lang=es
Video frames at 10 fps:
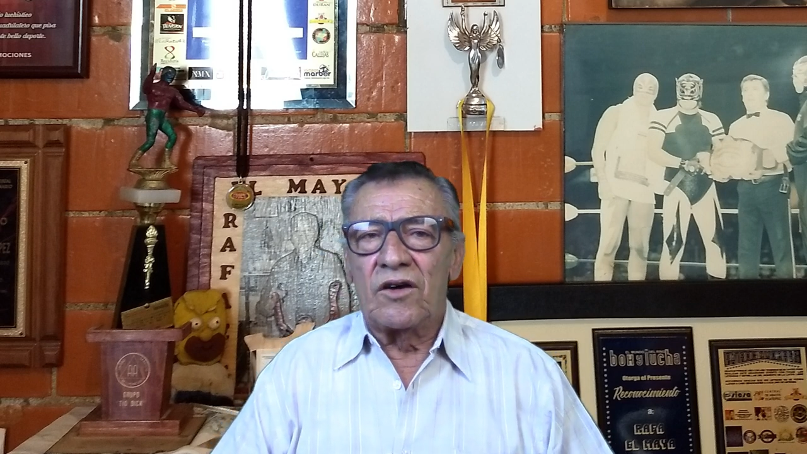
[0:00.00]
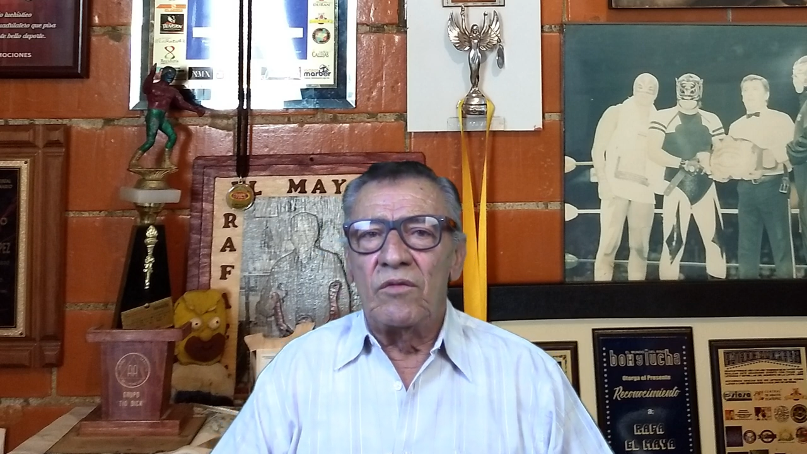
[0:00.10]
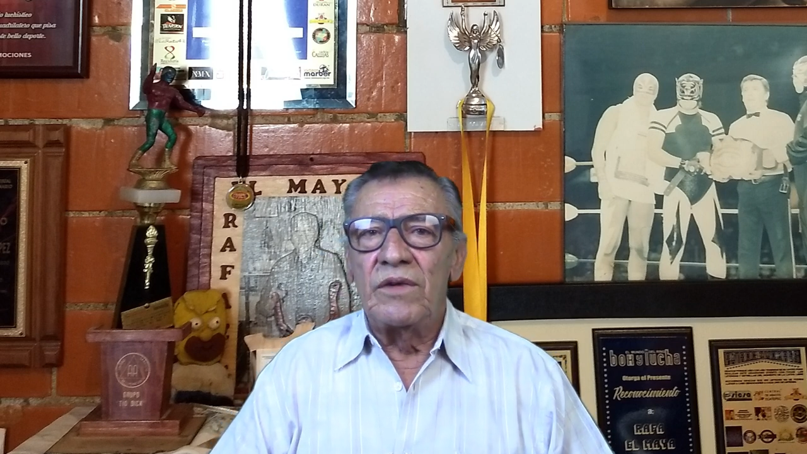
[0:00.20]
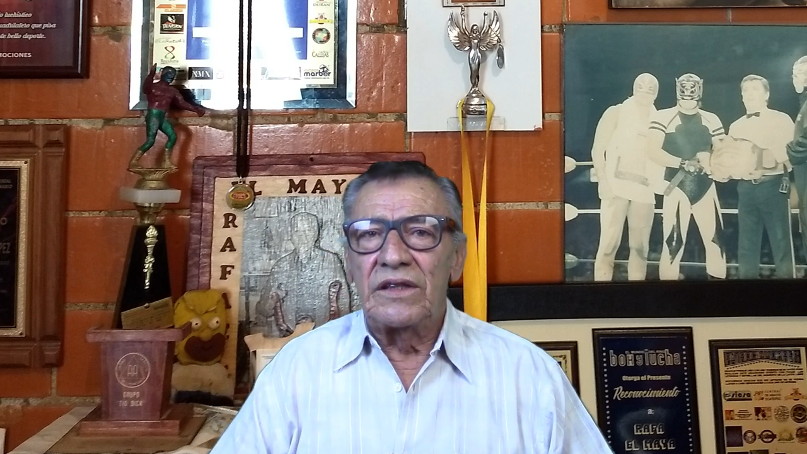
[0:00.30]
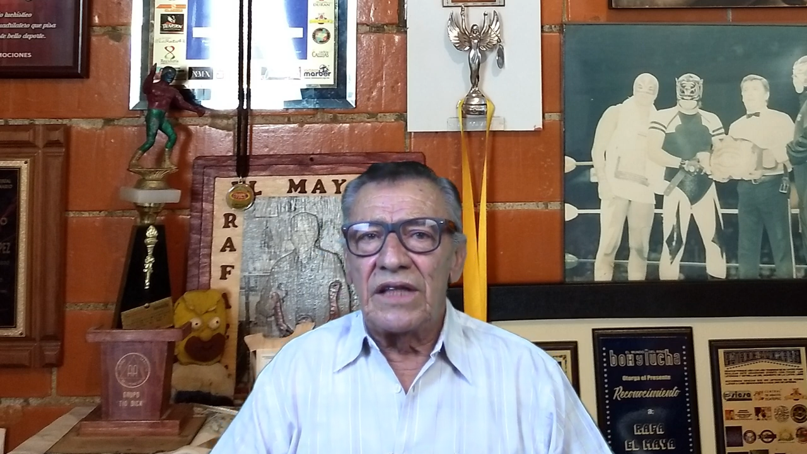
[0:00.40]

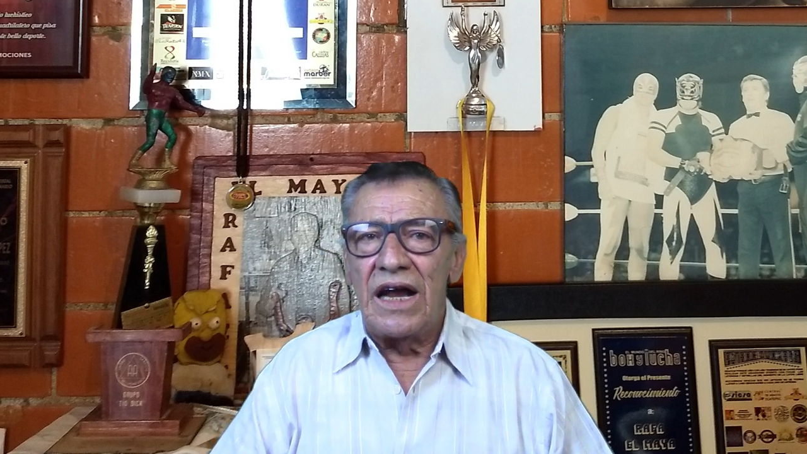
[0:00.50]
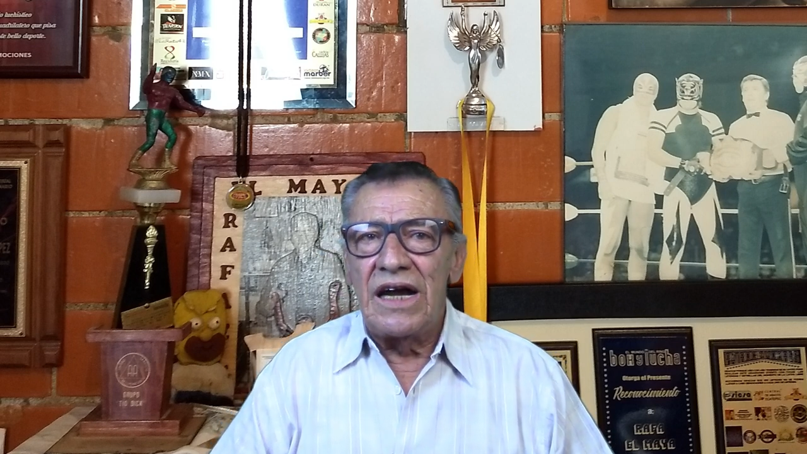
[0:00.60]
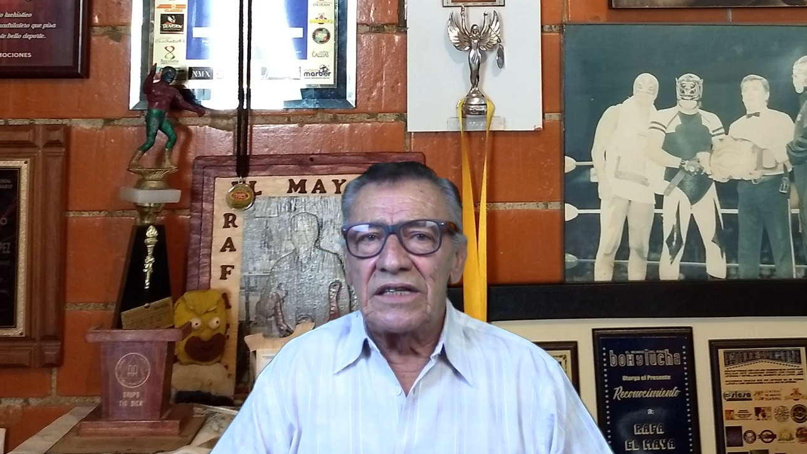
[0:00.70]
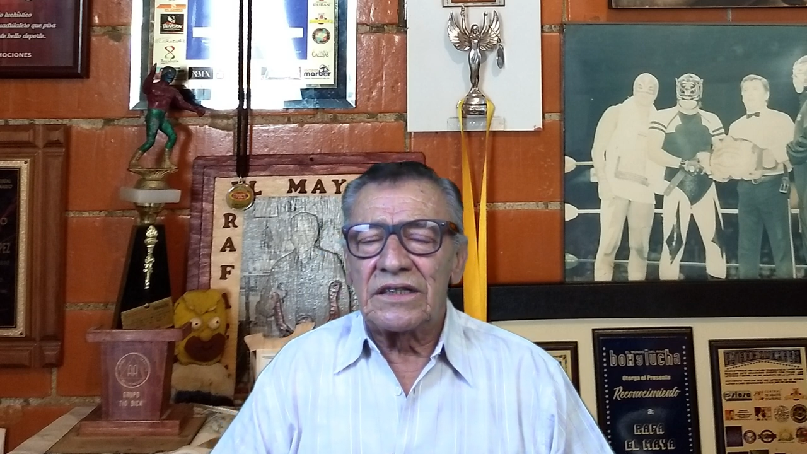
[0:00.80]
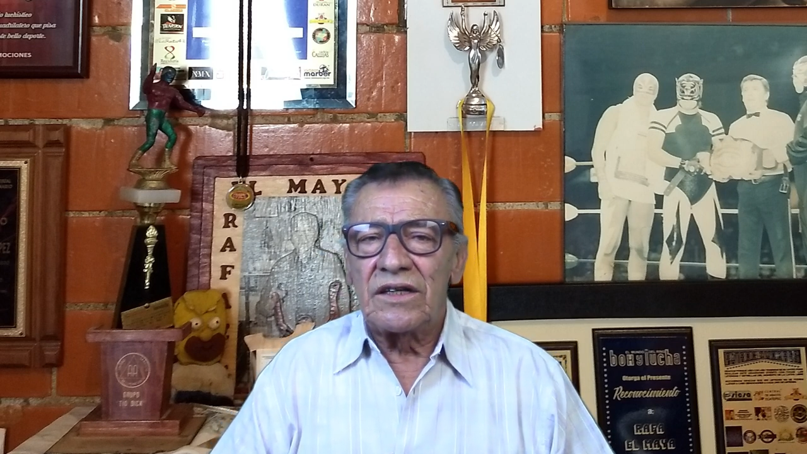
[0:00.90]

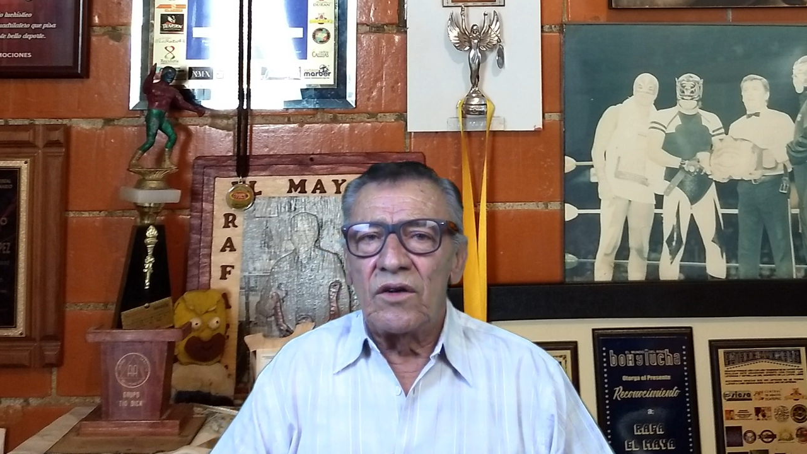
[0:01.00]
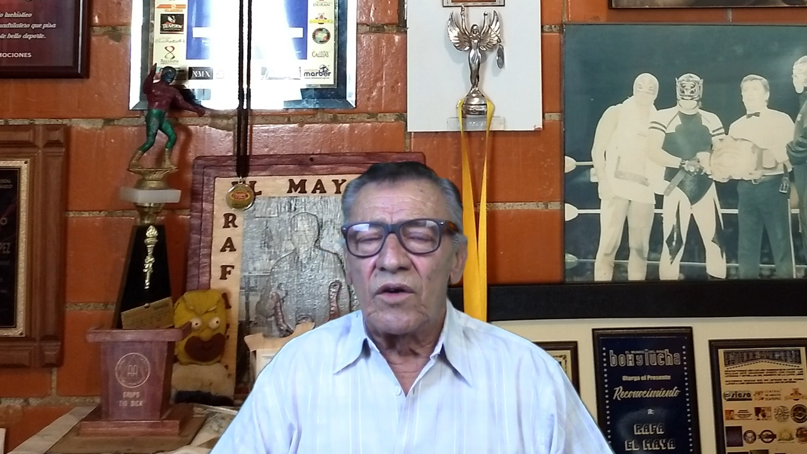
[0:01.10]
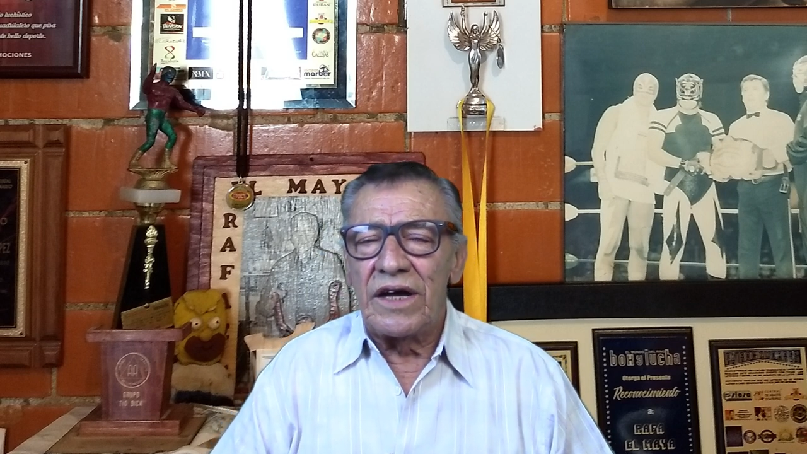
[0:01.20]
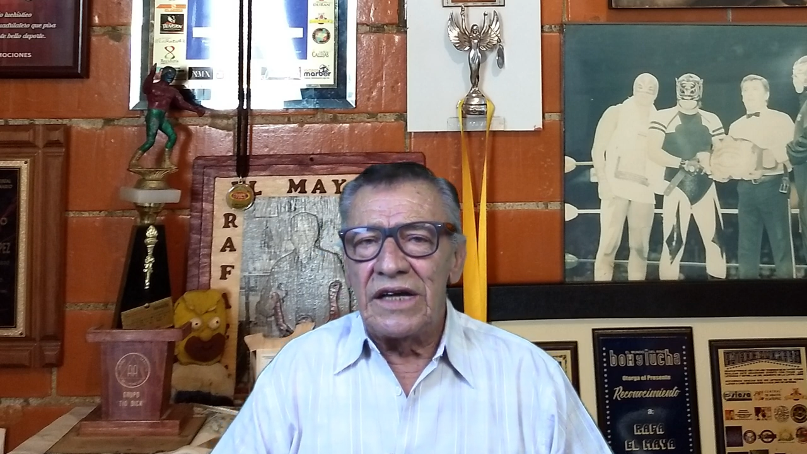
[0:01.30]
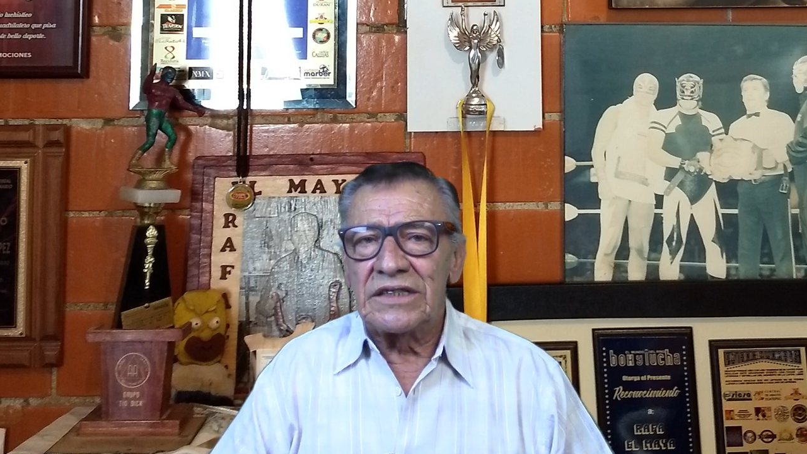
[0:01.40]
comentarles lo
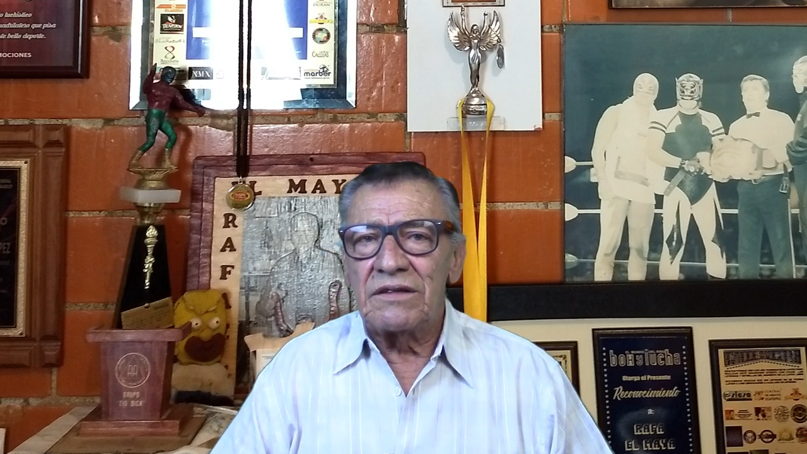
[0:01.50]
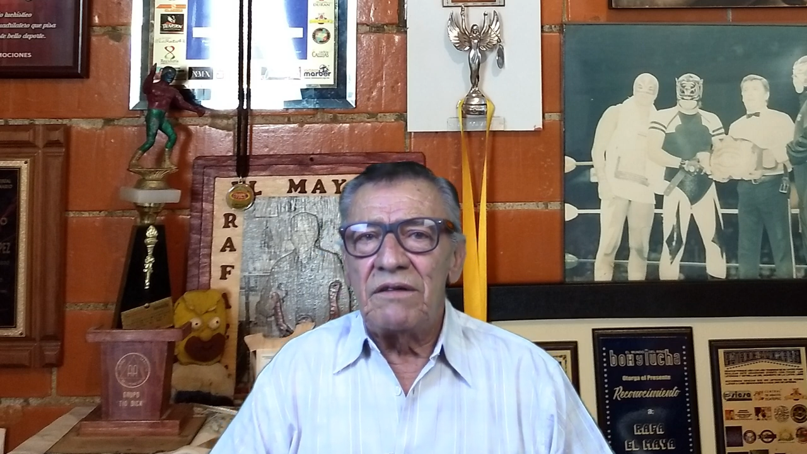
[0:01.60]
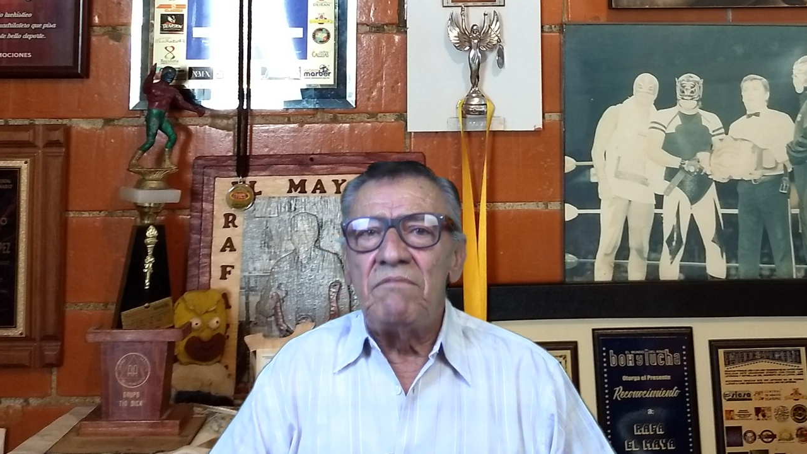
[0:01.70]
que es